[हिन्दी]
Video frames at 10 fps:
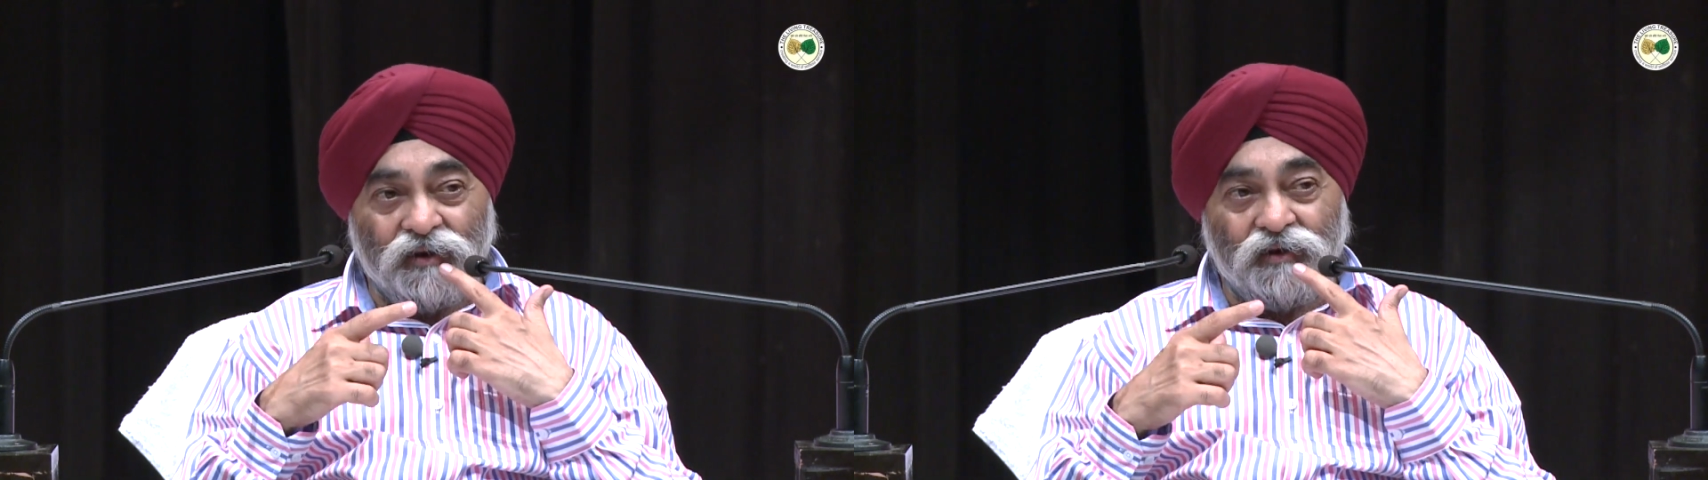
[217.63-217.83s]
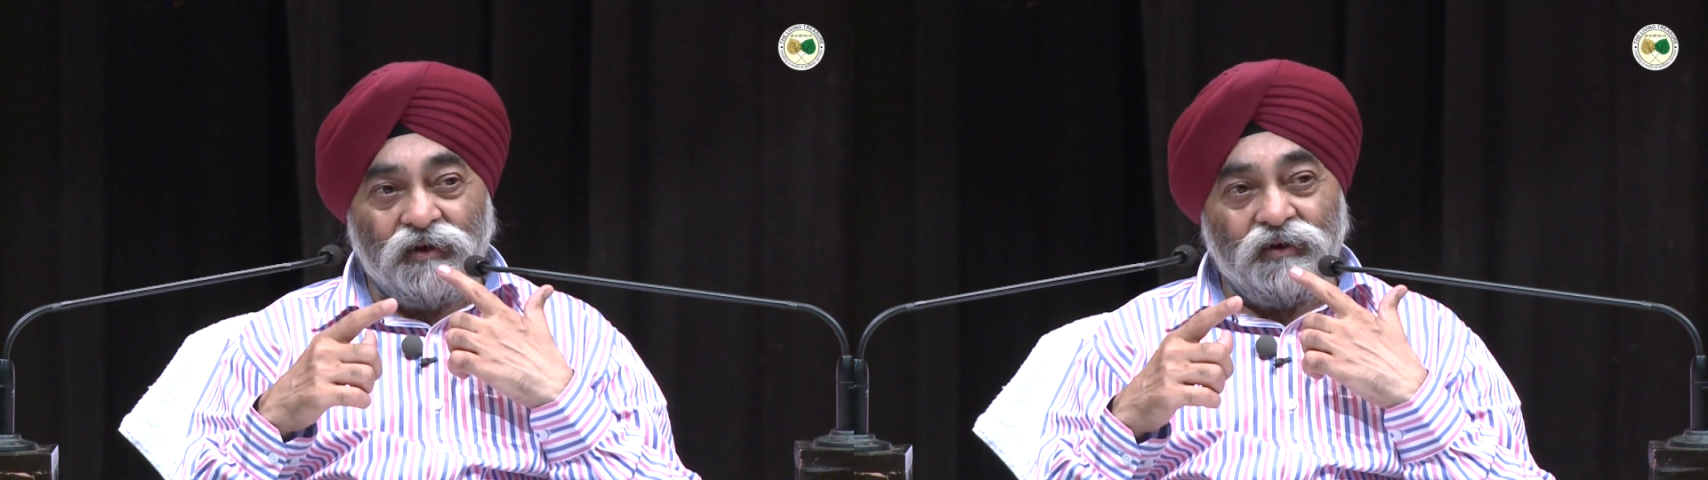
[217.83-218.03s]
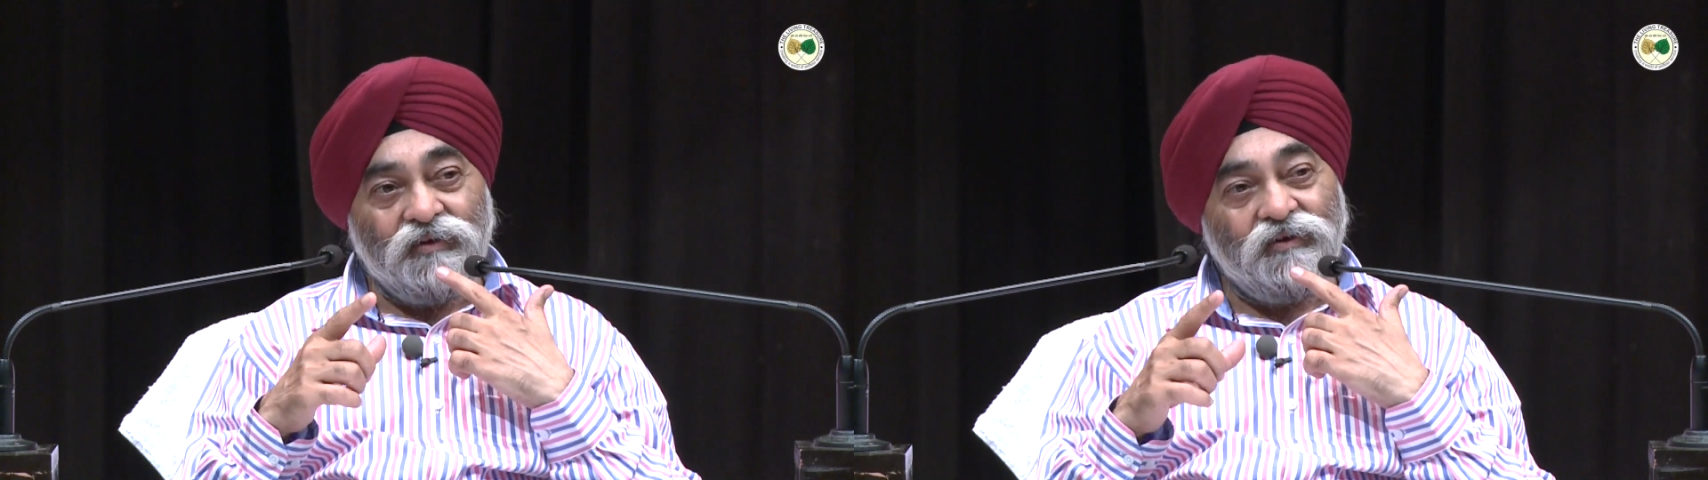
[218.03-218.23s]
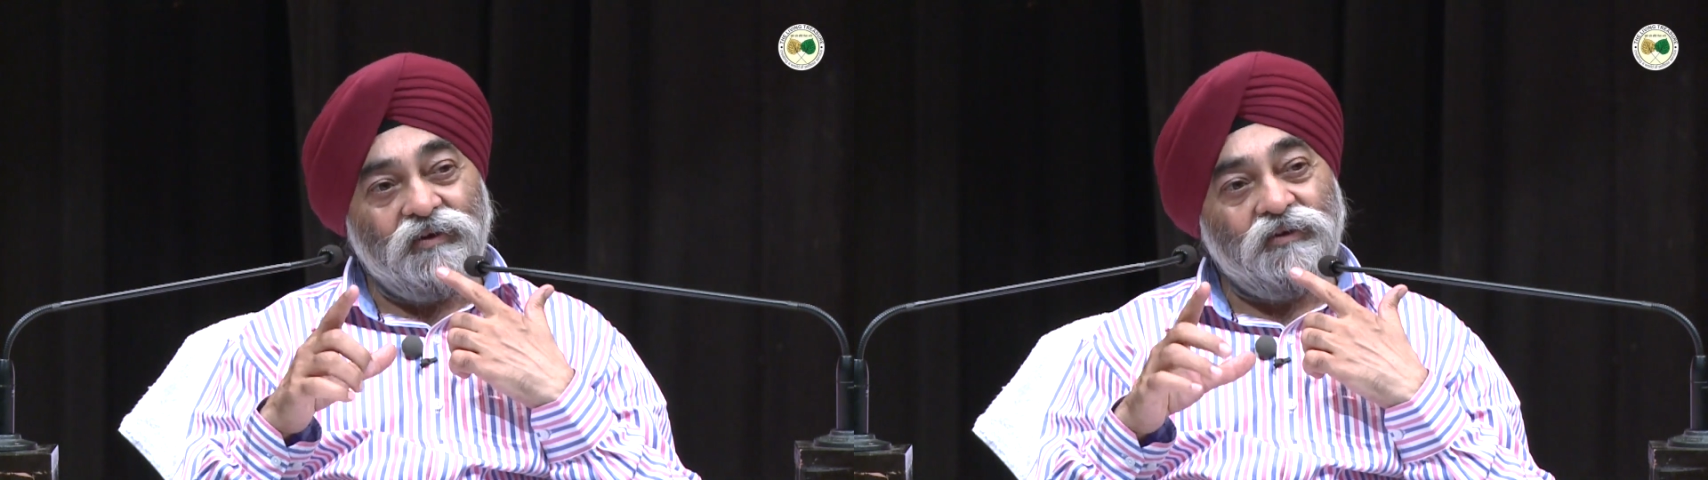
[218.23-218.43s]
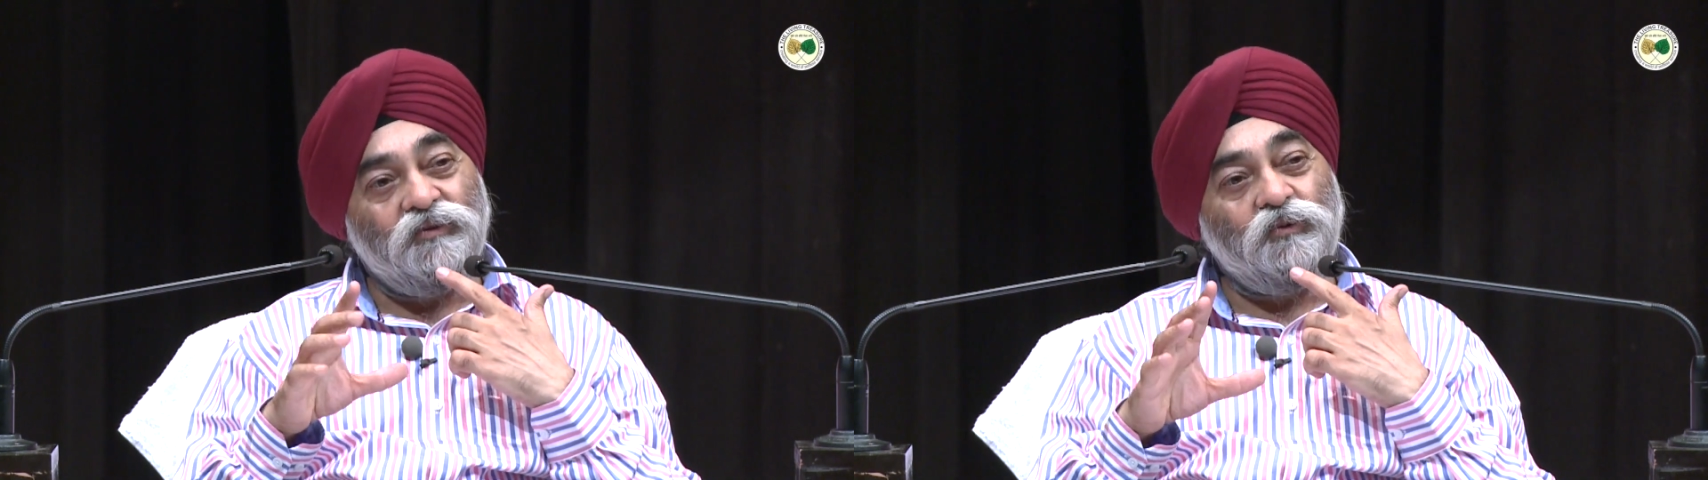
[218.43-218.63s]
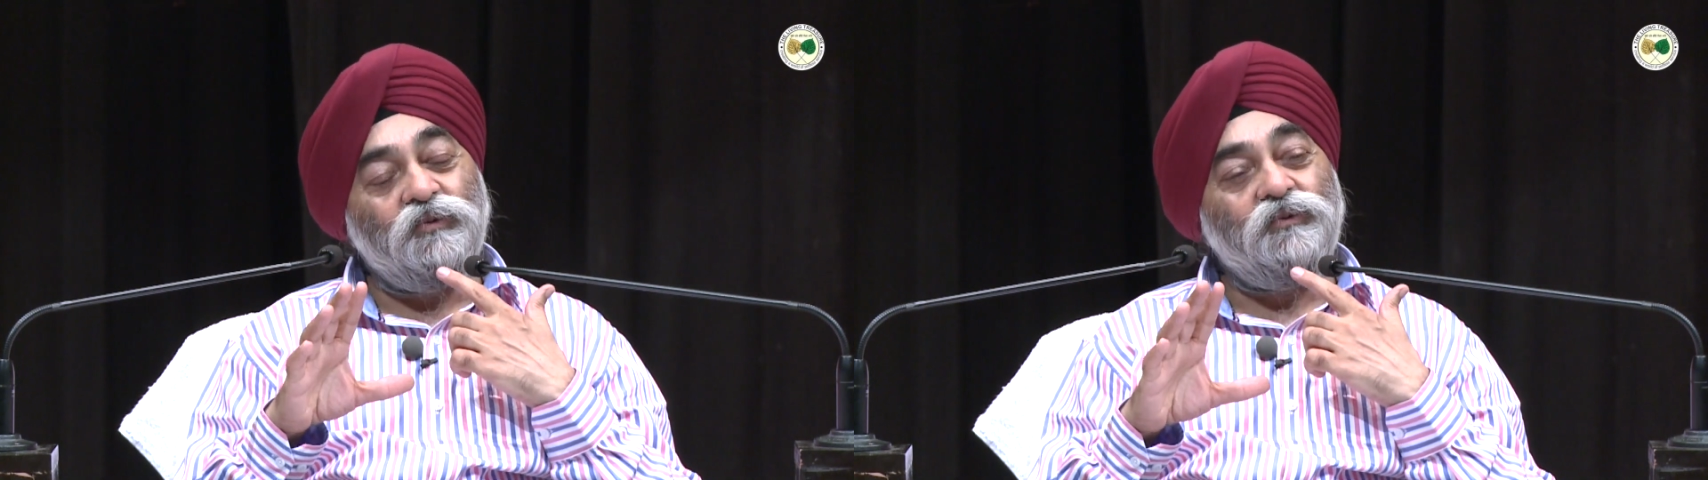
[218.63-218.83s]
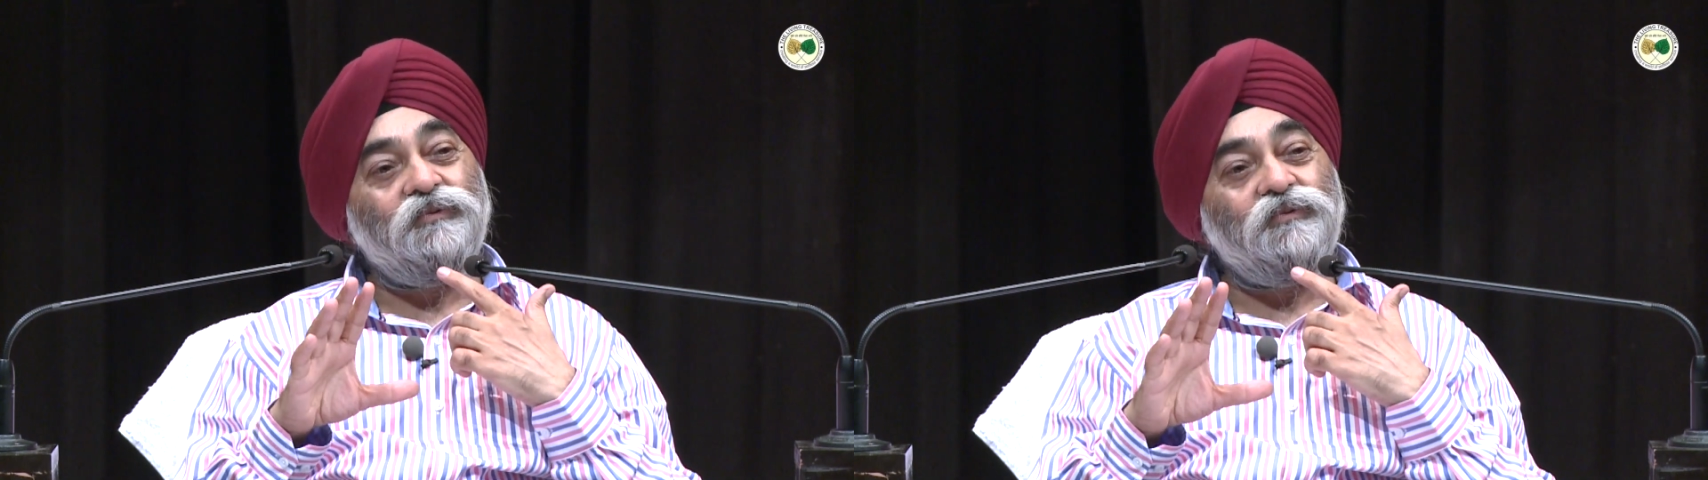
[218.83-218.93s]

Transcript: निकाल के रख दो